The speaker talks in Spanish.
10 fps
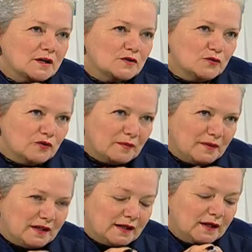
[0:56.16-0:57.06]
su
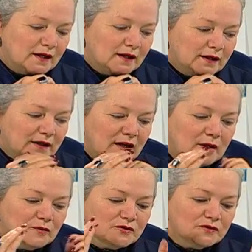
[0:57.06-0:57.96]
familia
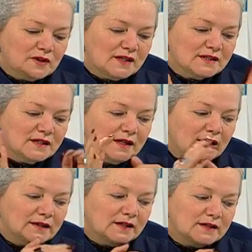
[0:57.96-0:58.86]
tenemos tres
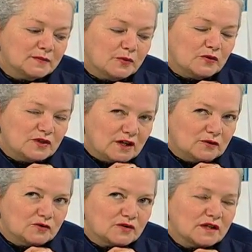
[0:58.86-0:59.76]
grandes
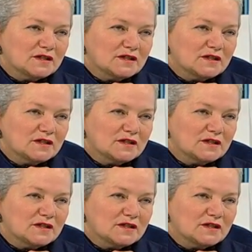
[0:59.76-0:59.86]
proyectos que es